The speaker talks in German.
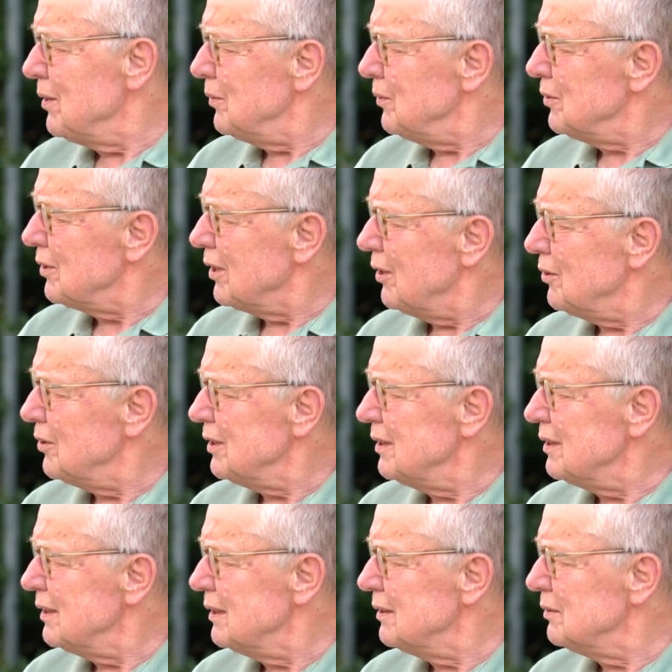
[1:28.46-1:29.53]
und auch
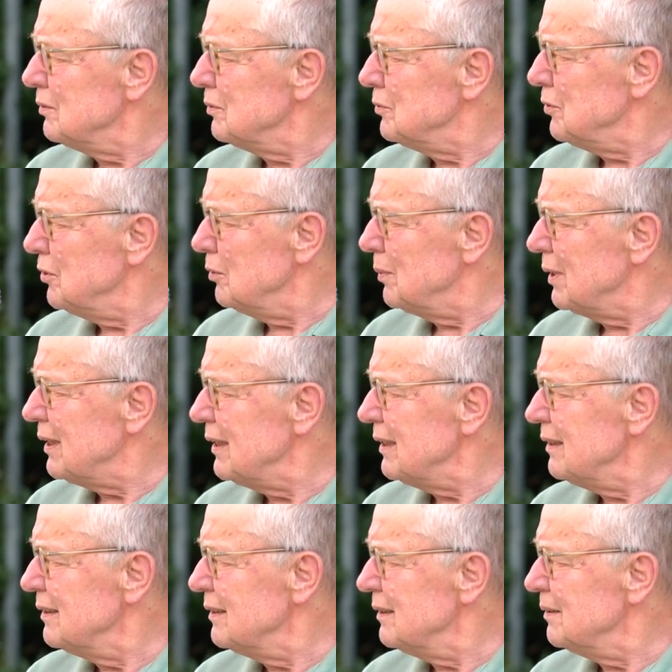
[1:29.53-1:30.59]
in den
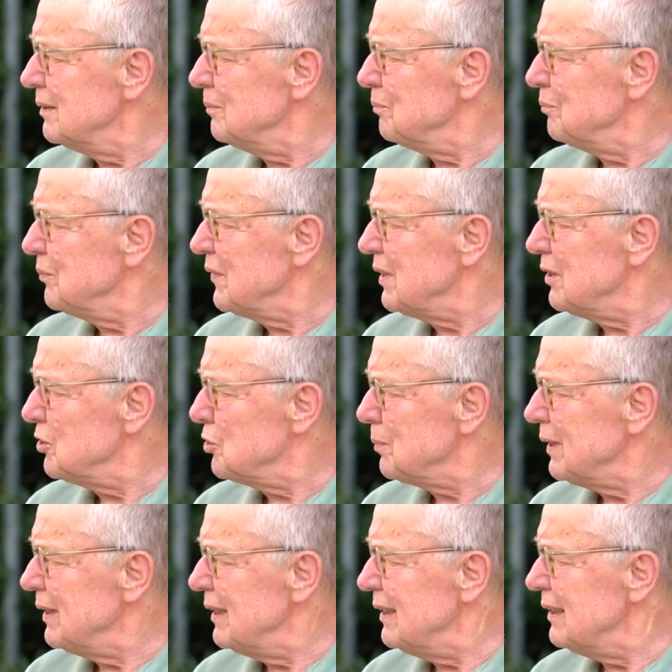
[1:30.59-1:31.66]
vorbereitenden
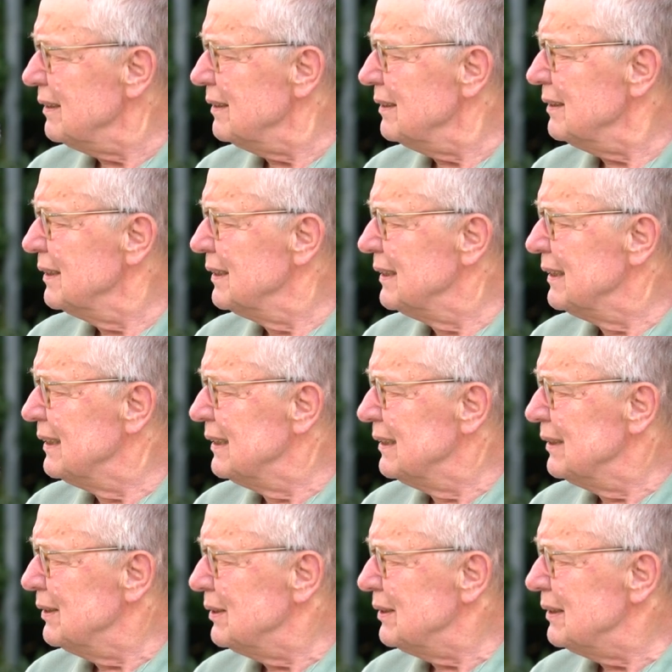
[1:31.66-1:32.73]
Gesprächen
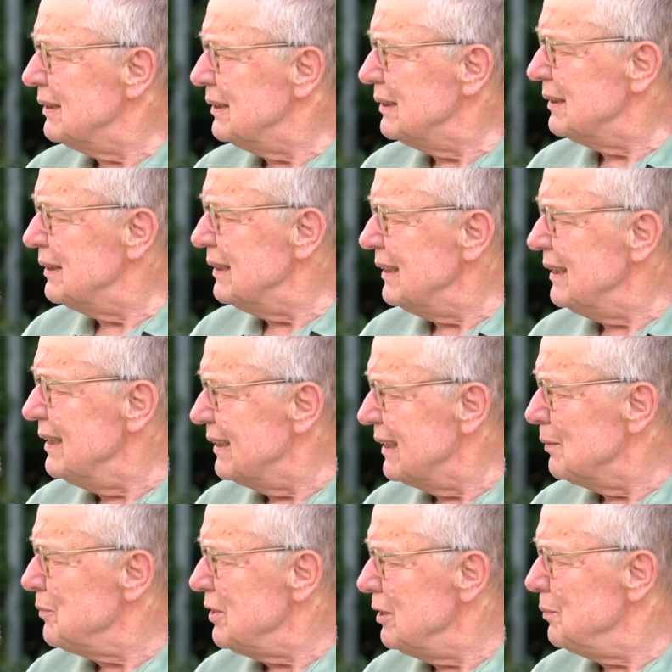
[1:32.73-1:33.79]
äh, in
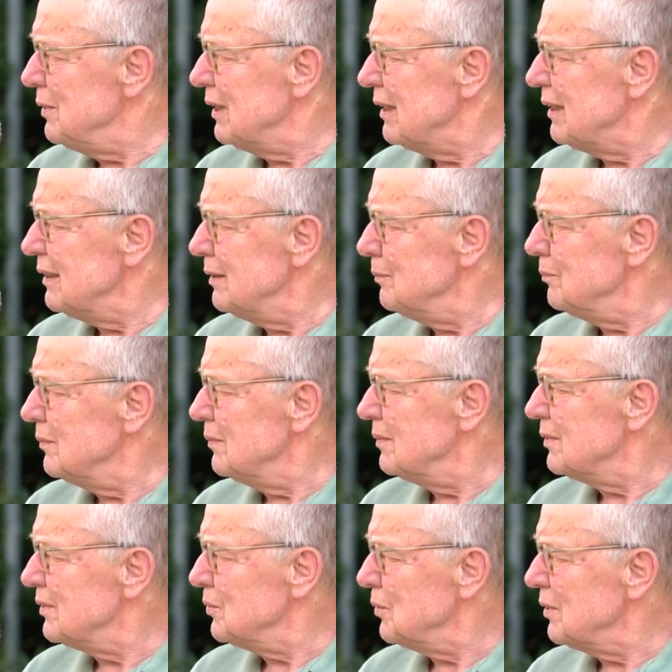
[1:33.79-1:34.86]
Namibia im
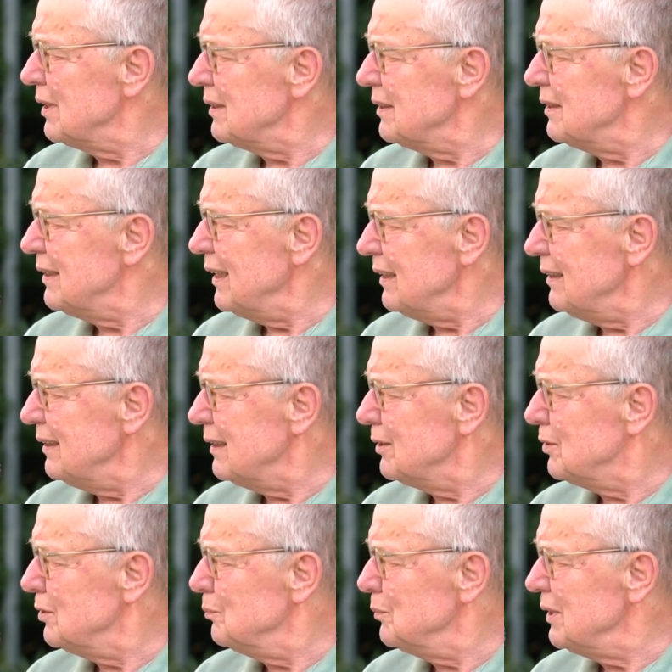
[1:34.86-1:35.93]
sogenannten Technical
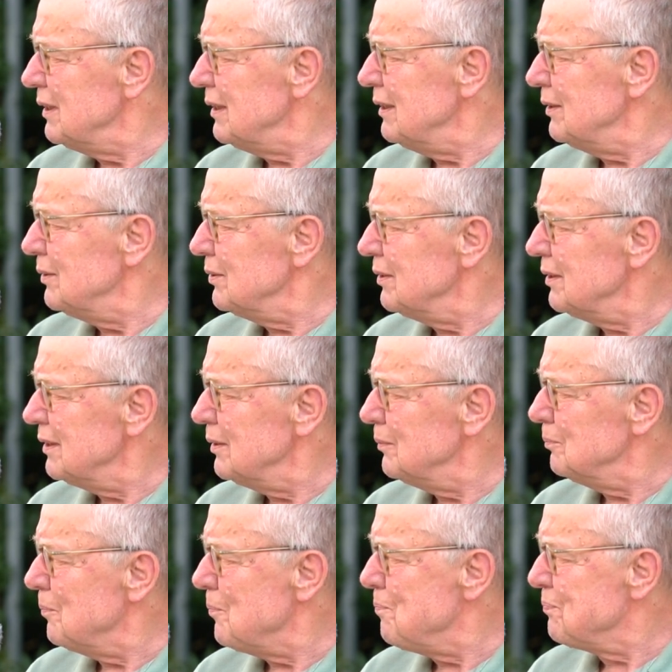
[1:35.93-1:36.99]
Committee und
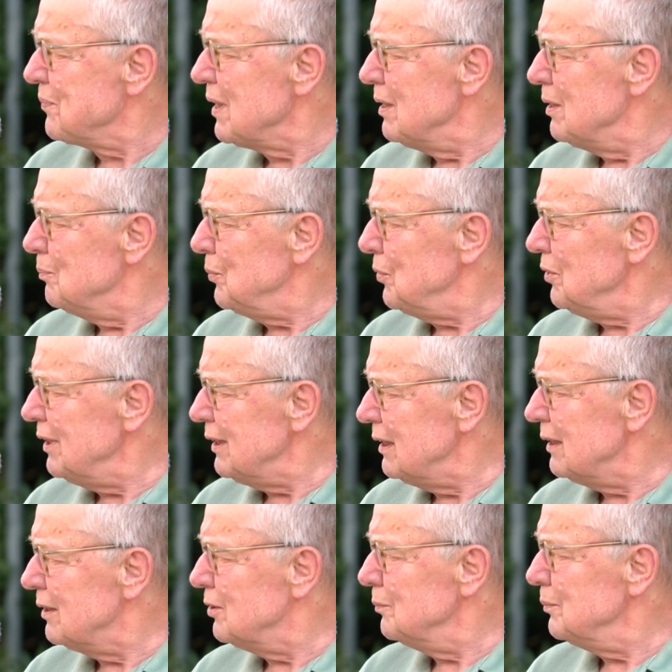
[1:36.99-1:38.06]
im
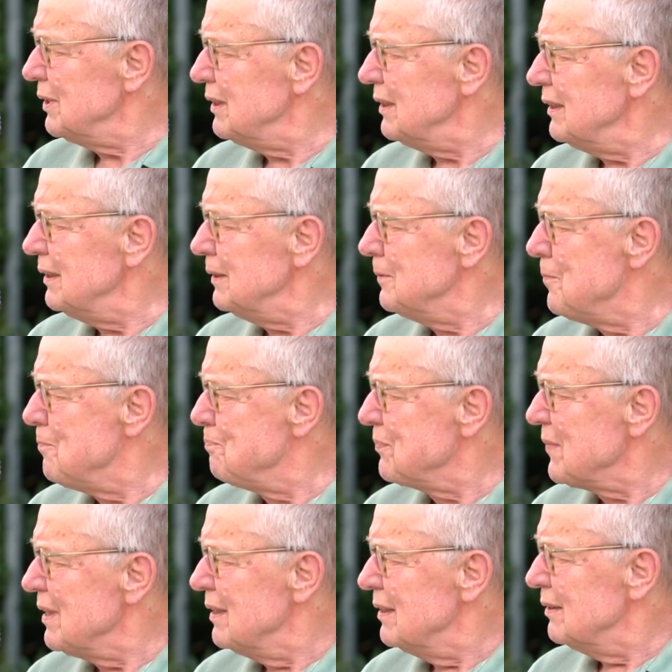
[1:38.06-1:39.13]
Political Committee
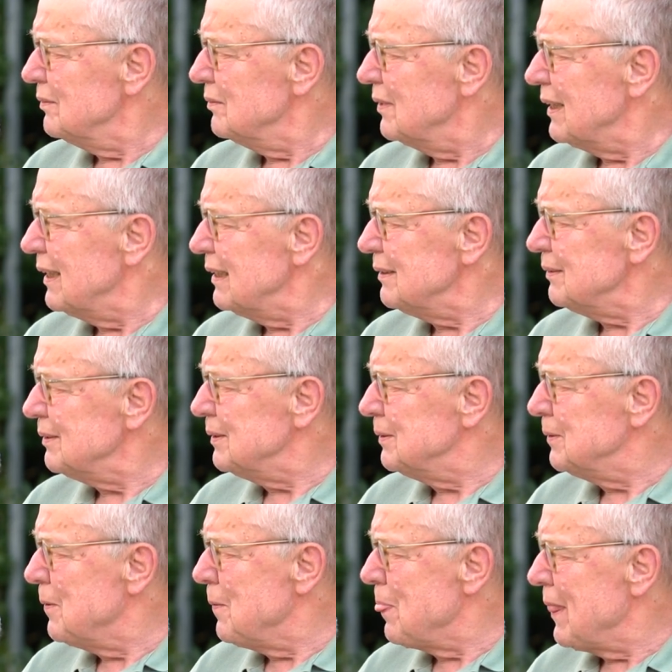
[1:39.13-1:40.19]
waren
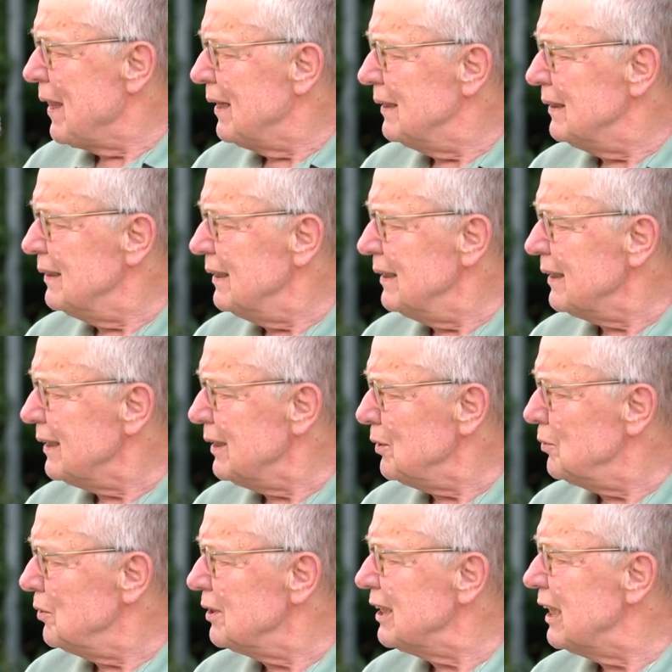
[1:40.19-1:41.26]
äh,
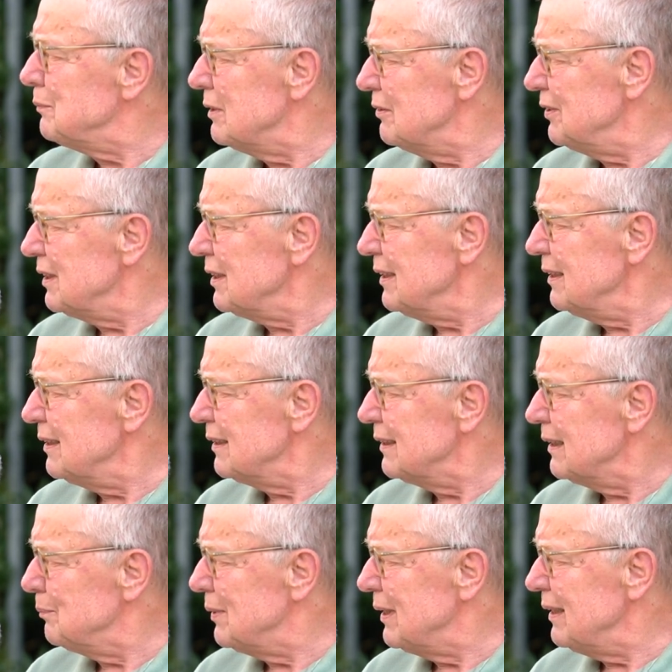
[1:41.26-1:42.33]
Herero und Nama Vertreter
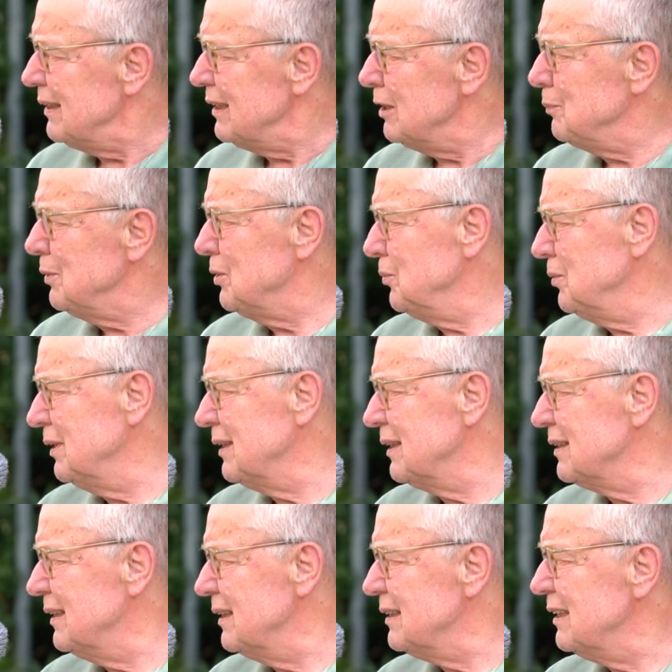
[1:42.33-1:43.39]
dabei. Ich betone
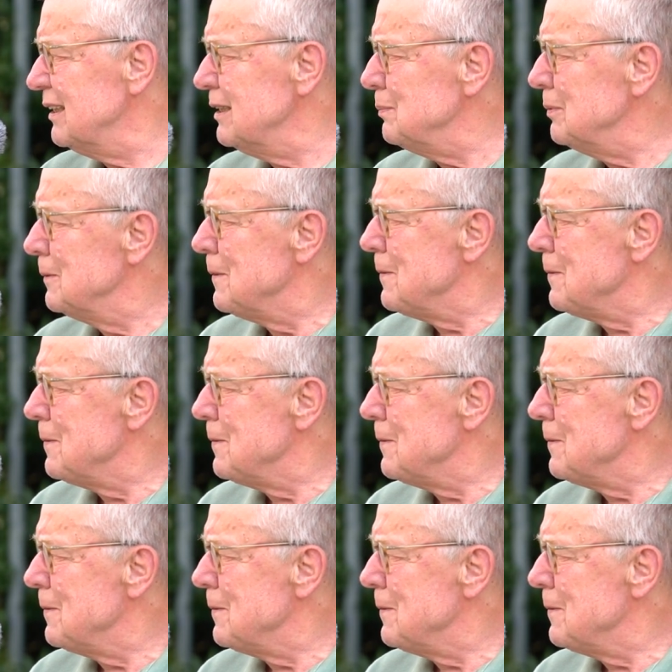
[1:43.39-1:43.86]
das deshalb,